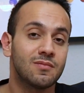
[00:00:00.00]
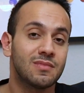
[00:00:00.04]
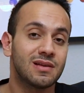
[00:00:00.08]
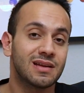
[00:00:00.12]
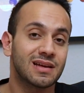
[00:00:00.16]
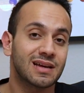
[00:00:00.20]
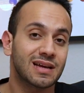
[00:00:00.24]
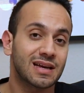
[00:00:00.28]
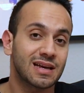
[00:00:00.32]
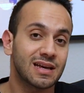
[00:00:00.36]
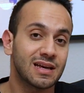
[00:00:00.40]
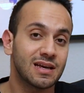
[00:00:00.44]

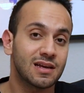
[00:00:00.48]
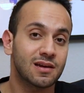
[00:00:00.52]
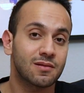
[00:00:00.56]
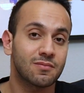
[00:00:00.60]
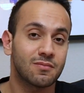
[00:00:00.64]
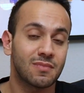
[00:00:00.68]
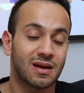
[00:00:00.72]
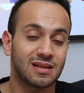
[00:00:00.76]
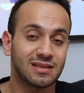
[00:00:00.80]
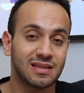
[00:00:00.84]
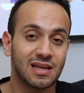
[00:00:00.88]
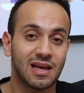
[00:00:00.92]
من غير
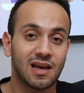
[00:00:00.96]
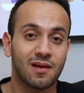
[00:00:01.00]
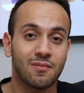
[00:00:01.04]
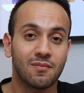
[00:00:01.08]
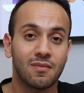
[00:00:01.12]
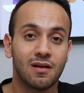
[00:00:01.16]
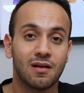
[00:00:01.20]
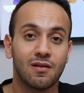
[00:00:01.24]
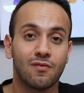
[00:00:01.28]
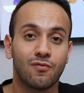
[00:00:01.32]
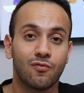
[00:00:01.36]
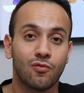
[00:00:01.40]
ما
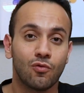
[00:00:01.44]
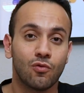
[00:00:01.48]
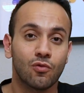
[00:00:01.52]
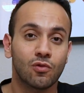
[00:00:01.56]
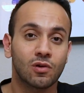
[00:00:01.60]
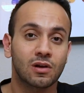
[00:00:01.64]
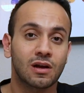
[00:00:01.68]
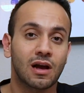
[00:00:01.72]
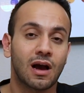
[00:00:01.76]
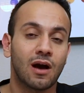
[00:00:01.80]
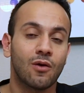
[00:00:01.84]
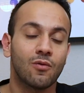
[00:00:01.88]
تعمل
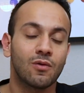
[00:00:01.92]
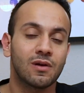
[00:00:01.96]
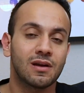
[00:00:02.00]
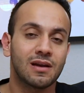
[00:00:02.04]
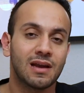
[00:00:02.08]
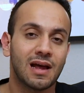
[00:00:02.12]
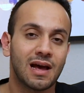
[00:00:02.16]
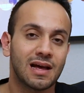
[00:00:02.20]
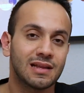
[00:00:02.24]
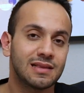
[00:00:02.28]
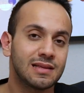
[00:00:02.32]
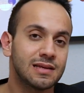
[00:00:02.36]
فورك او
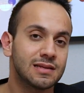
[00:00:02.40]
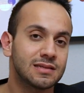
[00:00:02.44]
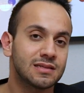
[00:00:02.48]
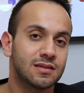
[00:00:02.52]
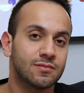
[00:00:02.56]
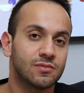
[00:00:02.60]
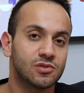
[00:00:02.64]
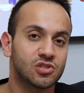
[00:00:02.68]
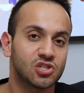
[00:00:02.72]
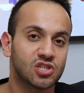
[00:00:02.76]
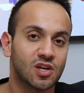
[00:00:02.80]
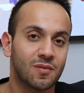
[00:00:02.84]
انها
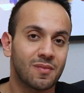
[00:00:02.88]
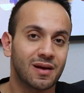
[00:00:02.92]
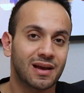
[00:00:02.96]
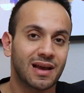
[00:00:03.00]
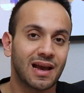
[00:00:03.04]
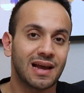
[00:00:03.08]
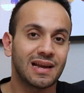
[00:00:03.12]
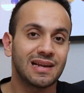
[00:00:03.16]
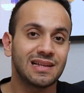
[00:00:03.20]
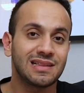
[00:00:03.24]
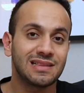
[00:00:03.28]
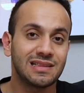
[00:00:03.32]
تقسم
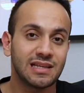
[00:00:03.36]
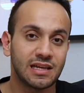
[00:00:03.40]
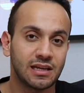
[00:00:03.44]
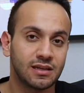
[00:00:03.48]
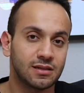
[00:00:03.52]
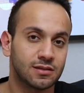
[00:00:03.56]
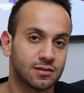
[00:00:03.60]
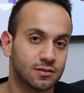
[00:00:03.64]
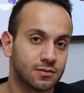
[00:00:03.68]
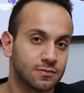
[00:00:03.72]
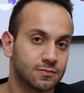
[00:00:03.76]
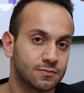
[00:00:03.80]
الشبكه
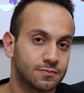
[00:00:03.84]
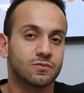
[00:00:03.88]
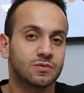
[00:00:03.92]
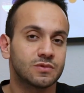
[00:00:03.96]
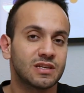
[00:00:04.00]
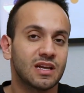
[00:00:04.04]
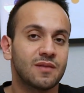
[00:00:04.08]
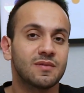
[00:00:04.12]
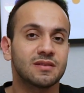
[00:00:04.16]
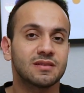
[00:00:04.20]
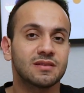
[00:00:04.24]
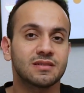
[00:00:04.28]
لاتنين
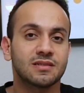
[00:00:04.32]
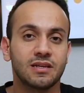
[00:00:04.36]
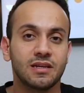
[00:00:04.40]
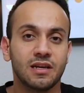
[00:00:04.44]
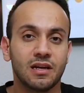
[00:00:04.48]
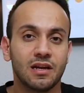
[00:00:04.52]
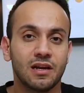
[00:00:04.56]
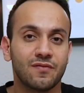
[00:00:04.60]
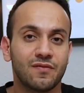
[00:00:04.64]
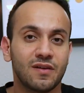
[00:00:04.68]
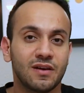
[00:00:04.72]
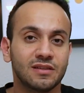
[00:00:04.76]
وزي ما السنين
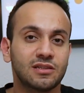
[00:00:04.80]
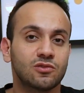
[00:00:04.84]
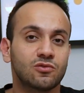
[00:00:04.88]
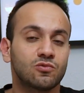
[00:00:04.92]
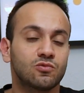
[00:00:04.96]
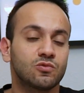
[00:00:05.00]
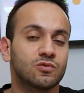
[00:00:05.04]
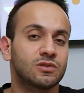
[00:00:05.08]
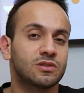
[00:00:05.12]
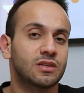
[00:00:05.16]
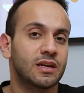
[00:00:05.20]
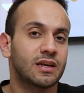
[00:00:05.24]
اللي
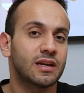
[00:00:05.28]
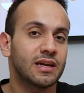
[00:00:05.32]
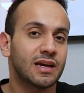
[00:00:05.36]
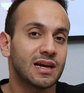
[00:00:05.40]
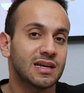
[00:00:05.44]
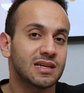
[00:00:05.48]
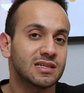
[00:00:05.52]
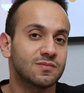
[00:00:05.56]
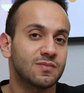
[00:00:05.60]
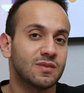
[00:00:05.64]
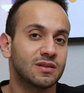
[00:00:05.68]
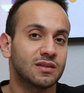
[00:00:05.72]
فاتت والتاريخ
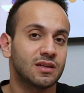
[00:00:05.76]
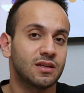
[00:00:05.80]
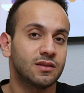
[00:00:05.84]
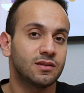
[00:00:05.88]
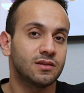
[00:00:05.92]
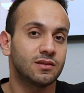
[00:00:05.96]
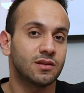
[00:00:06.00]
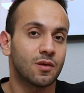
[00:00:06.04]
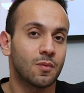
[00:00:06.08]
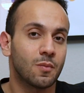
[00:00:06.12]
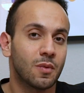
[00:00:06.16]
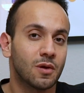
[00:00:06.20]
اثبت
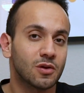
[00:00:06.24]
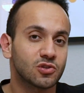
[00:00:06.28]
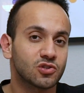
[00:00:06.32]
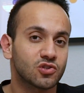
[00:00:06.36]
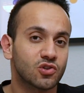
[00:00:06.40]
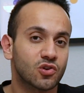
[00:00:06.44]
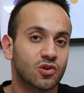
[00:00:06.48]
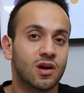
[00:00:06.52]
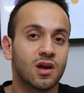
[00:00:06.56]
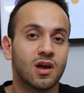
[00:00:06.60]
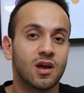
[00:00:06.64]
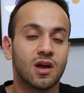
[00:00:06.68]
ان
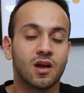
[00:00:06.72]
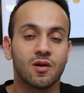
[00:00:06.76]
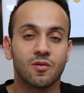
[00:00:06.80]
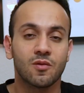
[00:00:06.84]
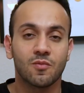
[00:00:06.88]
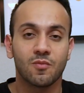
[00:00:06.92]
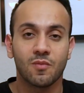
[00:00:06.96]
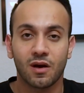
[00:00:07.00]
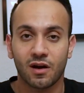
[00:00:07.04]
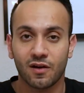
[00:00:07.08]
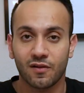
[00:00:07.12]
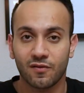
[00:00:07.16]
البشر
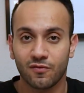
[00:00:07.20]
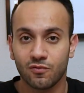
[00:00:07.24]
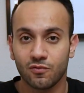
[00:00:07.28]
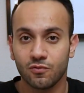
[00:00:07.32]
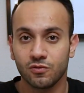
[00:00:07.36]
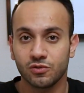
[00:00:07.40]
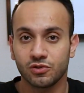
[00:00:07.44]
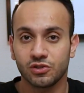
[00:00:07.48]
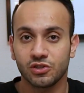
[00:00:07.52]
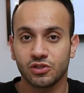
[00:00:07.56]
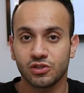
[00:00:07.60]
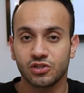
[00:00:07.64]

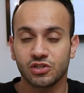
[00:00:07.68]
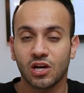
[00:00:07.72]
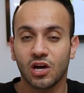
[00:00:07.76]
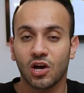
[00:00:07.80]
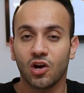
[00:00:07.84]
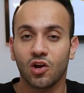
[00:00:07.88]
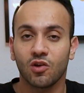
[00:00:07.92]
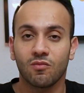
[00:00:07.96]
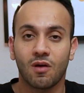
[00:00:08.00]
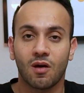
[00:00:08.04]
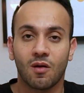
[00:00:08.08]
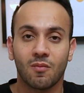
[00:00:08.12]
بيعرفوش
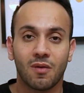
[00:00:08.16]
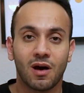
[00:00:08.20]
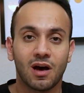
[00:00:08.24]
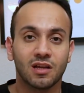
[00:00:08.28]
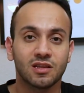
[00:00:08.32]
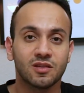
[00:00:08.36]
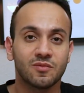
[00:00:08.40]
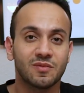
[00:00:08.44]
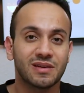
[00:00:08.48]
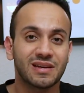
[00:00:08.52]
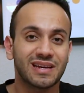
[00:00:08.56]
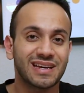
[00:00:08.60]
يشتغلوا مع
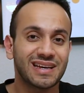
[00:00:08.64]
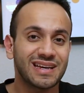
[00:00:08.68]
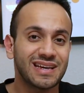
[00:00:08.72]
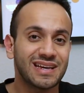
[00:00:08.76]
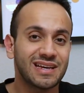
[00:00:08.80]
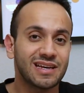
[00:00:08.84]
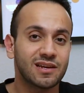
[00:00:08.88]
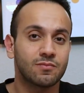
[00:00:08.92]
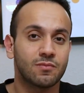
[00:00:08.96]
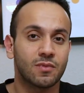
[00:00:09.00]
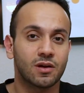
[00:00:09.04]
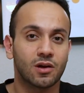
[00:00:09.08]
بعض من
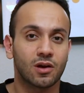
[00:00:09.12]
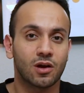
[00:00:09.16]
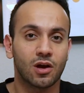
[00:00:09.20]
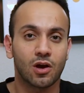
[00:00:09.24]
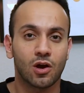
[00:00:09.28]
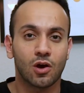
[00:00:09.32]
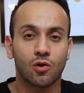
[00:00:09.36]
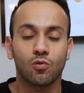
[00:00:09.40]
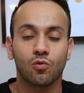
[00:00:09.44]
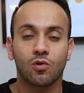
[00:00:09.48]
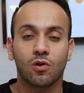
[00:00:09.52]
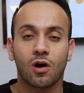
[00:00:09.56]
غير ما
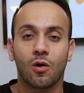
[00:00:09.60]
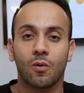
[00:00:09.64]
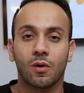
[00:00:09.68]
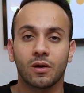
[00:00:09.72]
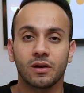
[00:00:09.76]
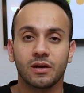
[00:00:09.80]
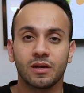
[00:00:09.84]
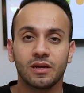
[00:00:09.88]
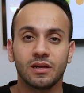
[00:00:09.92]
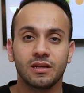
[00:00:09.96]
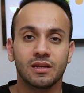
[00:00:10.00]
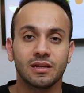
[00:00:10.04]
يغيروا
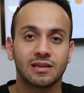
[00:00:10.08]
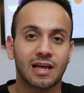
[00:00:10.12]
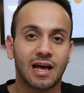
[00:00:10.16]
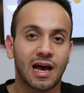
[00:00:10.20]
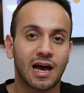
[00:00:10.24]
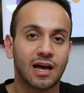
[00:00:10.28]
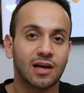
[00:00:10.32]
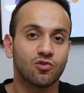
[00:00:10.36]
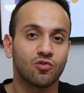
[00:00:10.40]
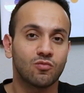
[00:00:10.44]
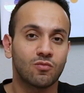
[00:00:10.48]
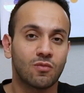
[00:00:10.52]
قوانين
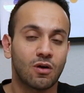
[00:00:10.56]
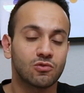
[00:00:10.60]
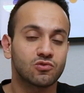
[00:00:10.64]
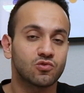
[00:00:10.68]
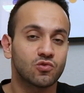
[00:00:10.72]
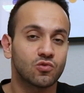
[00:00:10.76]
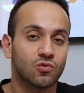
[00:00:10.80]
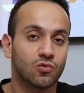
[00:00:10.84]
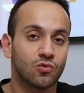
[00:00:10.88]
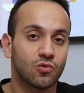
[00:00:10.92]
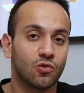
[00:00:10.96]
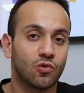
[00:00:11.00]
اتحادهم او
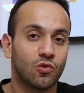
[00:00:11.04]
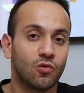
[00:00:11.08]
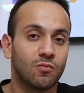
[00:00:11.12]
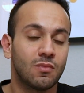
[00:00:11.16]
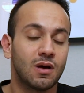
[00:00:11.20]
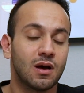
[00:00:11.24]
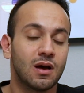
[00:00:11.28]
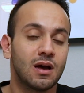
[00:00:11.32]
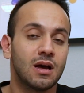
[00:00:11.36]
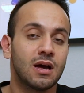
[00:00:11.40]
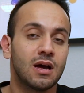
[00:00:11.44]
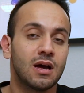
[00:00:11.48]
شغلهم
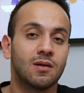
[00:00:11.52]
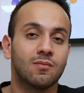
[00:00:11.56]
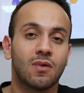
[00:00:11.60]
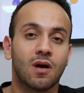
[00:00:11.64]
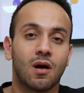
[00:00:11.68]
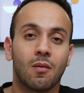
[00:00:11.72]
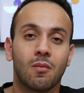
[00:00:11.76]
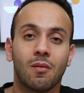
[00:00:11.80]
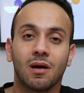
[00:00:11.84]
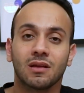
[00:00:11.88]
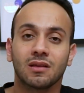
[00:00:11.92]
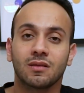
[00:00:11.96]

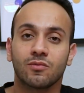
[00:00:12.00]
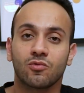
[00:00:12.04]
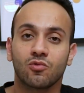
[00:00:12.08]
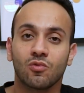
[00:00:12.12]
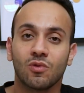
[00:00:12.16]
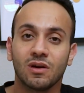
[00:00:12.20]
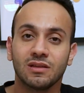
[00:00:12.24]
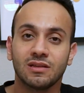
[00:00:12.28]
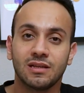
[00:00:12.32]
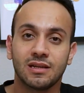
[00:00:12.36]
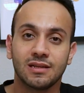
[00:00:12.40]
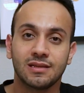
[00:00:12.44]
مع بعض من
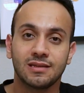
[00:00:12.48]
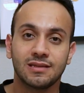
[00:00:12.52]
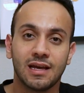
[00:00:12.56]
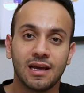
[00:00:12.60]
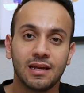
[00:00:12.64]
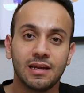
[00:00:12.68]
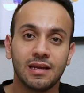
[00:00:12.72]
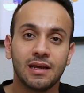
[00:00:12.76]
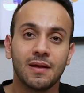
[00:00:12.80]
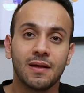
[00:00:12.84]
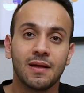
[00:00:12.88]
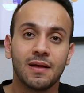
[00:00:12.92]
وقت
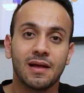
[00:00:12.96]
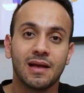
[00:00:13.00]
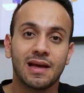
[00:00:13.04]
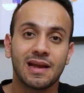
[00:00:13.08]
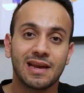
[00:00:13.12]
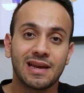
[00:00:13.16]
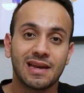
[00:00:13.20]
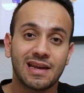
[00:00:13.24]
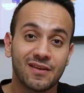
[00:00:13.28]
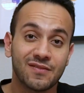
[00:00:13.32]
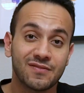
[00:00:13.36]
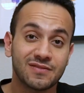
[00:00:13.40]
للتاني
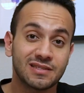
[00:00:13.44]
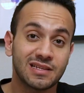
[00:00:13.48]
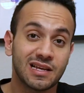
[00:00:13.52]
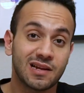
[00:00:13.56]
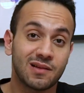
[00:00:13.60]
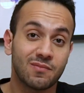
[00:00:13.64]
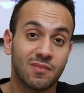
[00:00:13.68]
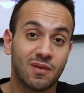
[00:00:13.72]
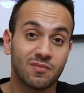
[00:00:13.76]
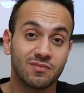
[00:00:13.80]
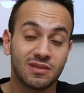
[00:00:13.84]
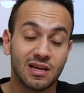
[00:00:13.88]
نفس
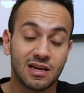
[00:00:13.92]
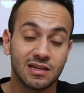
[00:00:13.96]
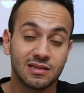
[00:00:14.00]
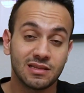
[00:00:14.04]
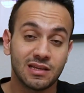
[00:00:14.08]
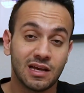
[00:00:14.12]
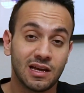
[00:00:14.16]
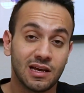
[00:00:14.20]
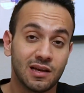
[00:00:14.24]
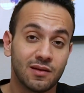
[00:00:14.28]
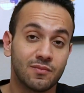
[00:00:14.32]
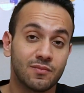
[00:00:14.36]
المبدأ
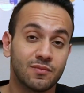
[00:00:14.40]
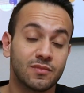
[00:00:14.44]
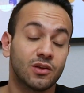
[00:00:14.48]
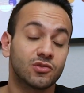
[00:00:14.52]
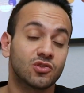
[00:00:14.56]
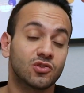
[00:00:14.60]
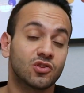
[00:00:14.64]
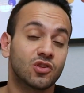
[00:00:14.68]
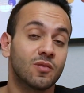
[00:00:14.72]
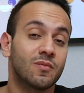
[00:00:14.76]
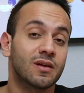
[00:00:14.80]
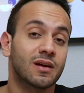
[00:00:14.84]
ده
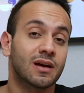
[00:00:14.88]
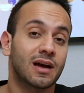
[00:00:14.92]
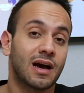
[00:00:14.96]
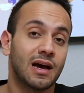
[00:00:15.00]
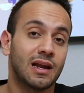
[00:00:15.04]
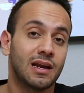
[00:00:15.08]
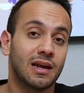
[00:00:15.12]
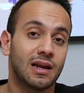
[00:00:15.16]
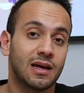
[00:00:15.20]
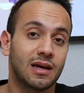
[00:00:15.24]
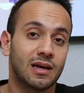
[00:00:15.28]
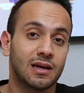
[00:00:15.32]
بينطبق
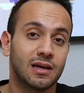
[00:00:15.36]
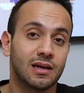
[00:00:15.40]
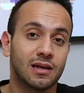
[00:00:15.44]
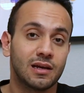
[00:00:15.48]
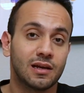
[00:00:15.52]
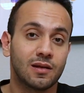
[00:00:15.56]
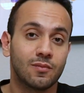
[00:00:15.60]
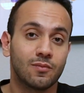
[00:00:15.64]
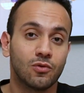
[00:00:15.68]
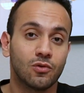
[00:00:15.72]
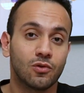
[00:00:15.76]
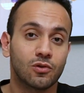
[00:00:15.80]
على
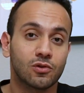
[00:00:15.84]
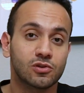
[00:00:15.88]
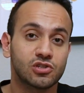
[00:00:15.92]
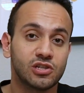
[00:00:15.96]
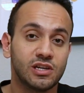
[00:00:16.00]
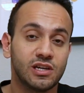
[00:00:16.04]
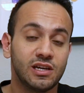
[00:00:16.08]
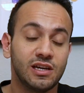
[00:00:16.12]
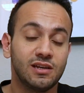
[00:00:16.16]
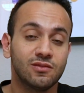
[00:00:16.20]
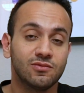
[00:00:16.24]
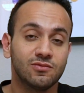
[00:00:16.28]
البلوك
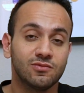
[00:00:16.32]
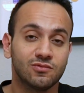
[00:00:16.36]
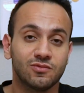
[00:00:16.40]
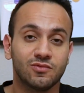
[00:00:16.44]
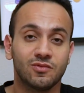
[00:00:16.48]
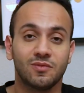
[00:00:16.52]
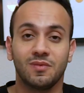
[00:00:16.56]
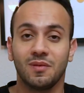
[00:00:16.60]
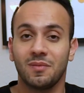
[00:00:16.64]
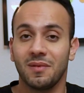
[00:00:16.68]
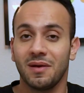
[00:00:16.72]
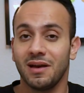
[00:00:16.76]
تشين
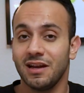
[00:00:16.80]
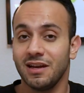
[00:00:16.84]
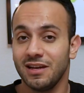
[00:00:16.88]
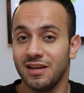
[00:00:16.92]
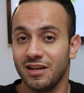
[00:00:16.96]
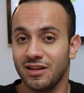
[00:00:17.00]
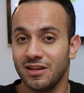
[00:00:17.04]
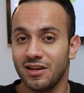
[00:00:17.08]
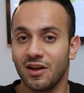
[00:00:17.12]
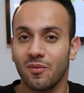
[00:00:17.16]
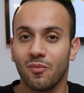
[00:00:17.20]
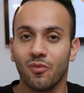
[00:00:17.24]
وبما
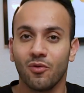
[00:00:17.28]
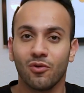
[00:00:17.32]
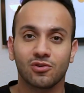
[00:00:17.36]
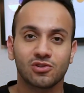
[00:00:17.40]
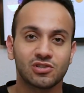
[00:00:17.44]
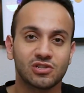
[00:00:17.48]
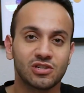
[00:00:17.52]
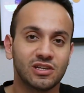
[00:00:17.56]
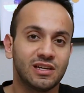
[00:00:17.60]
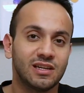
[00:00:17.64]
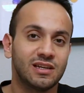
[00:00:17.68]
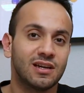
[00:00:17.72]
ان البلوك
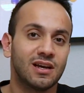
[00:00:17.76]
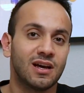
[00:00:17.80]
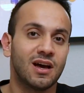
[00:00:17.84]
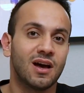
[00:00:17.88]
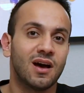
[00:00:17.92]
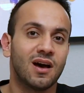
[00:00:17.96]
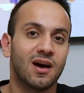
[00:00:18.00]
تشين